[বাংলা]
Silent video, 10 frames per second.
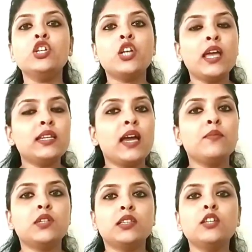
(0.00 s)
সেই
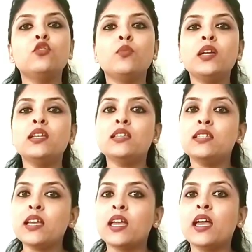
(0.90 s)
টাইমটাতে তুমি
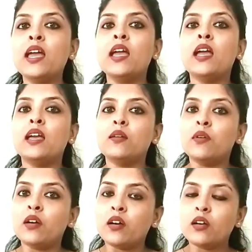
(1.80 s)
নিজেকে
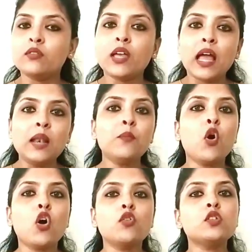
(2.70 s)
হেল্প
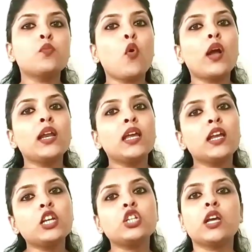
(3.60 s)
করো স্পোকেন
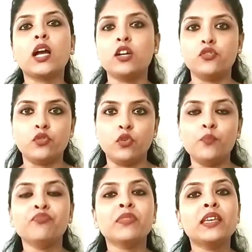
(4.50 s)
ইংলিশ শেখার জন্য
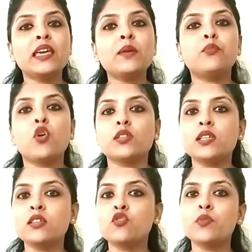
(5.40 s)
কি কি
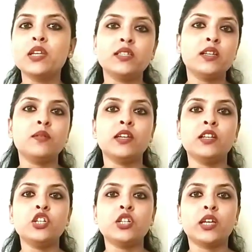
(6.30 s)
প্রসেসে তুমি নিজের
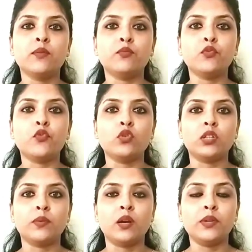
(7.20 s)
ইংলিশটাকে ইম্প্রুভ
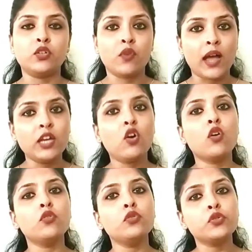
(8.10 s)
করতে পারবে ট্রাই
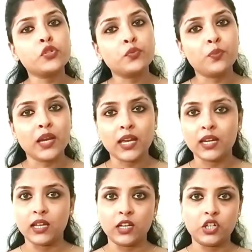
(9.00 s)
করো টু স্পিক
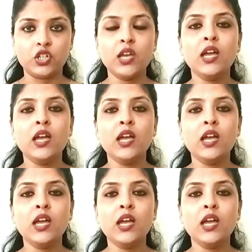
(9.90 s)
ইন ইংলিশ